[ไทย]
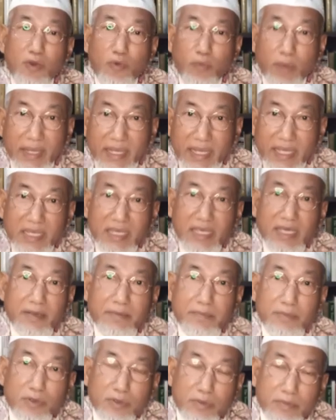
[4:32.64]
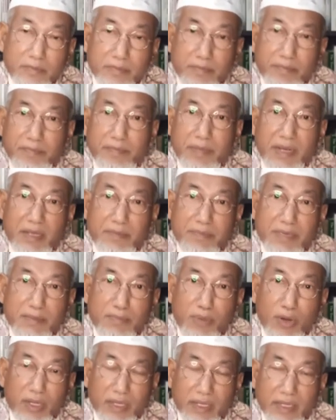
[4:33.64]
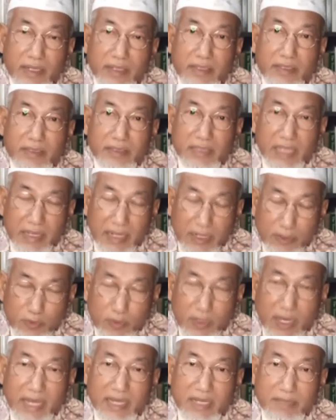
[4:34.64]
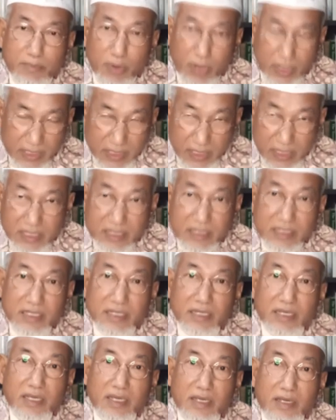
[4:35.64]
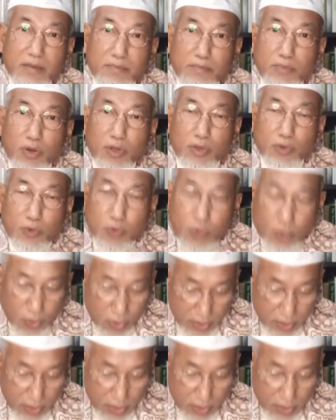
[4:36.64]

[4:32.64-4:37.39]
ไว้ในอีกพระคัมภีร์บทหนึ่งในอัลกุรอานอีกบทนึงก็คือบทฮู